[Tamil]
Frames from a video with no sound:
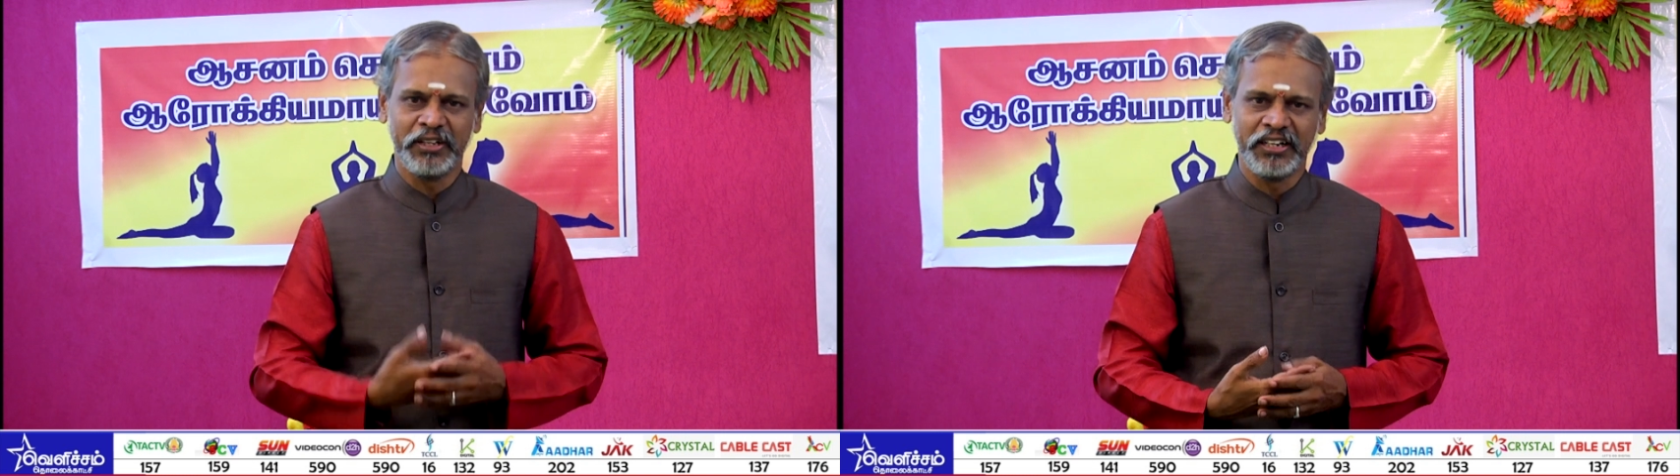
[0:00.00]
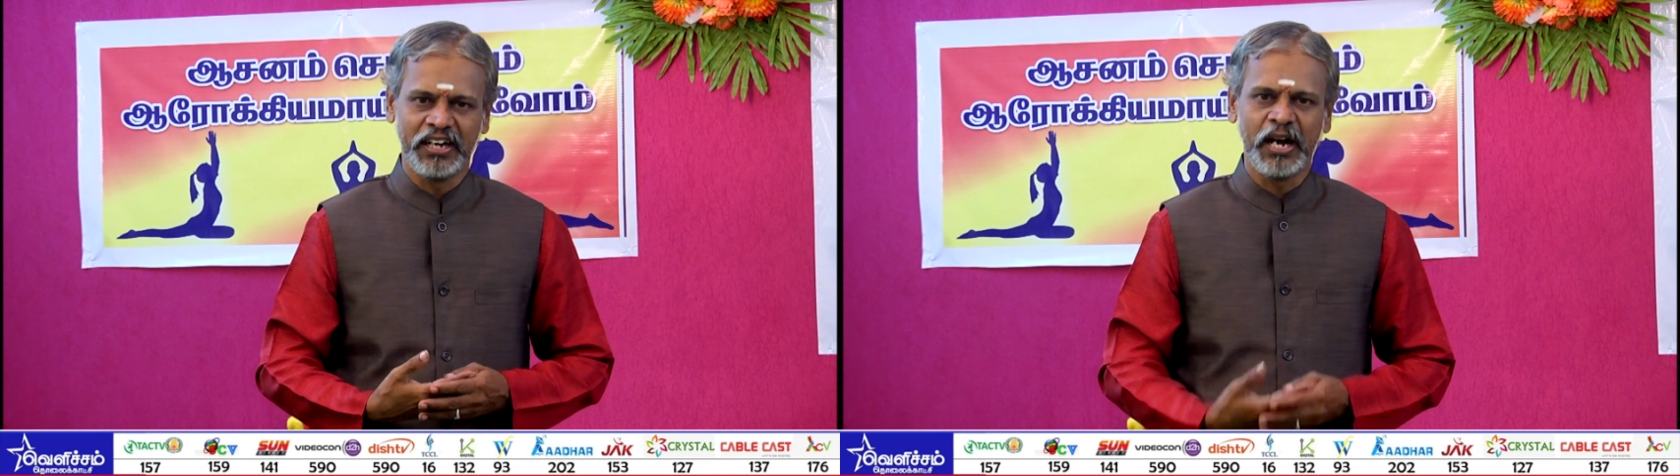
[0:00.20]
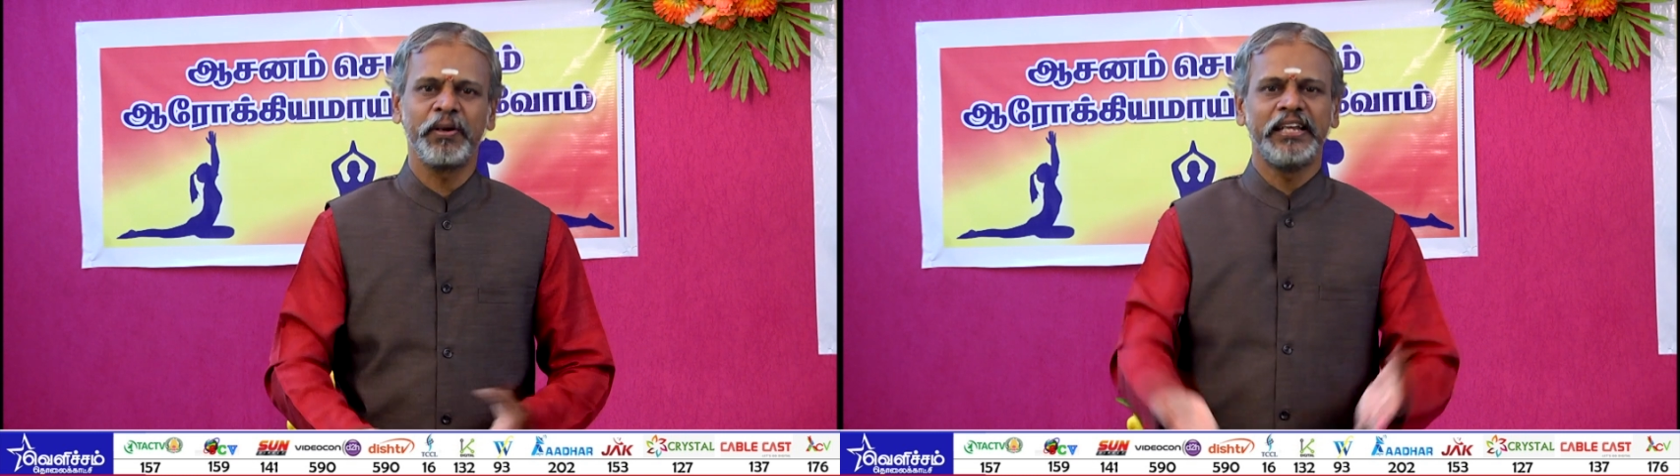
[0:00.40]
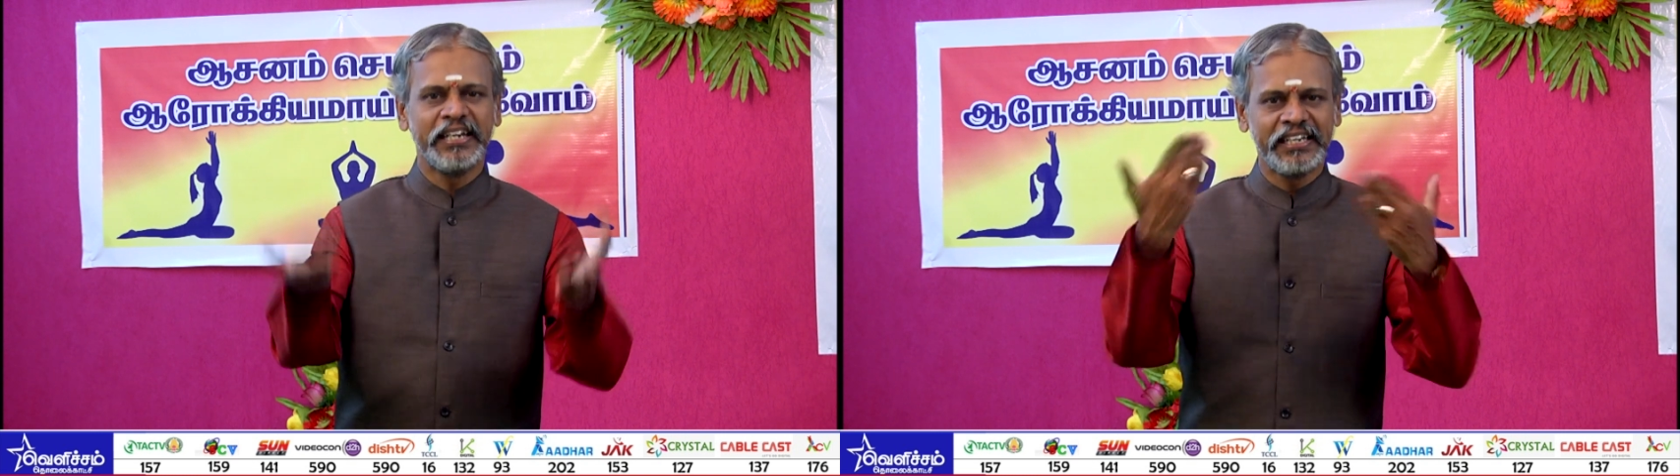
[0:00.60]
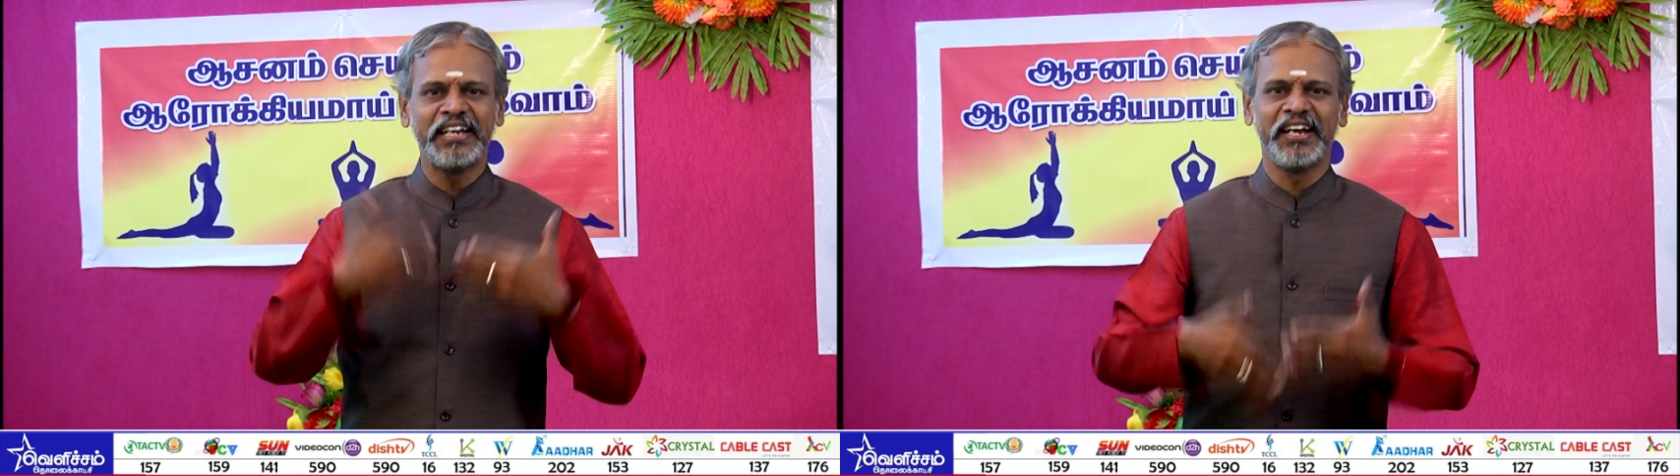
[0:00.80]
அப்படின்னு அப்புறம்
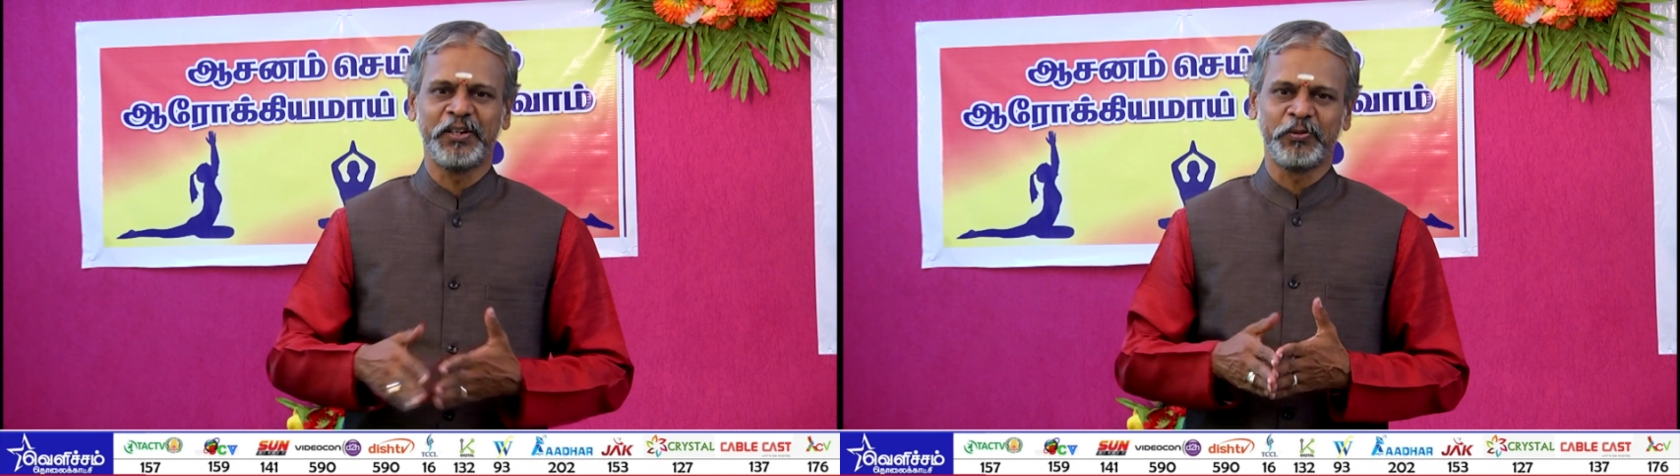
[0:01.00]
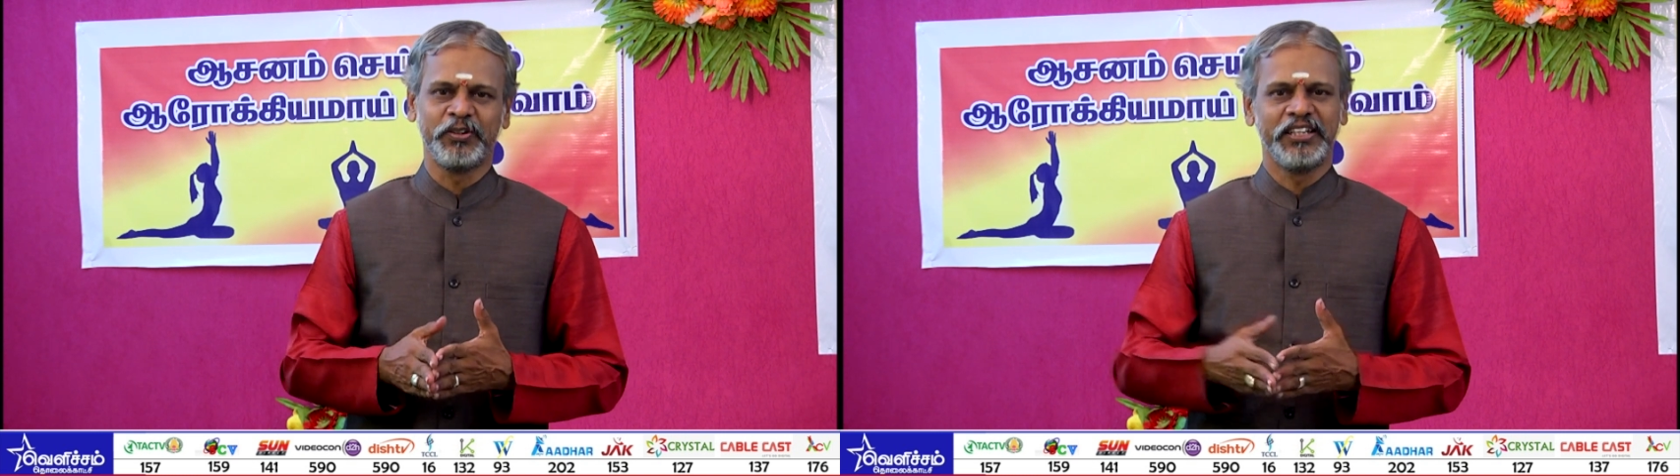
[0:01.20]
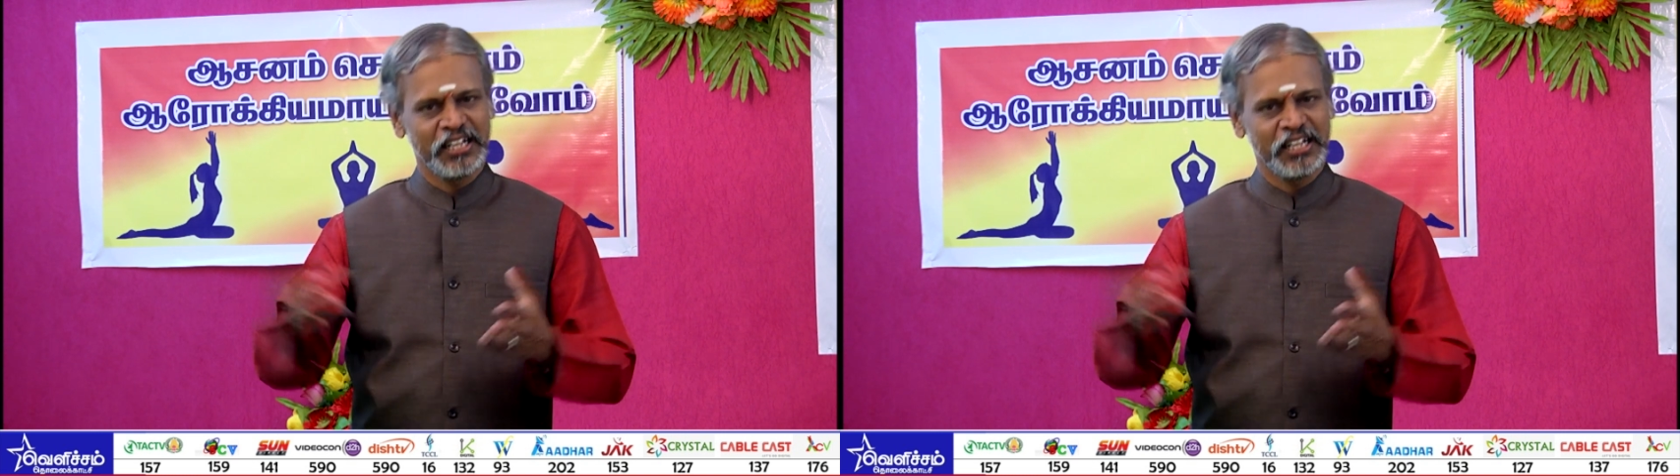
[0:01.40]
ஈட்டிங் ஆயிரும்